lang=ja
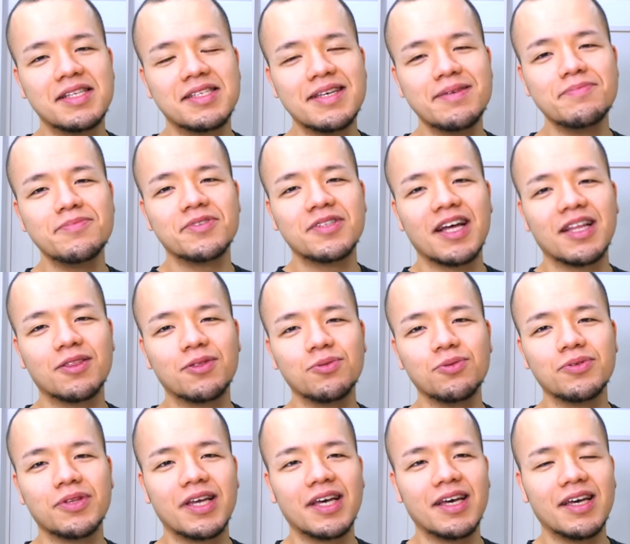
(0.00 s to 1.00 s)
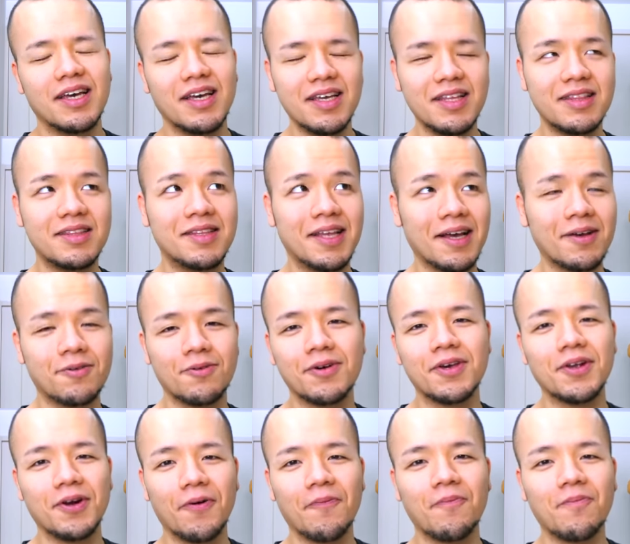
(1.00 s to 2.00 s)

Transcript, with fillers: 全部納豆で 1.5kg。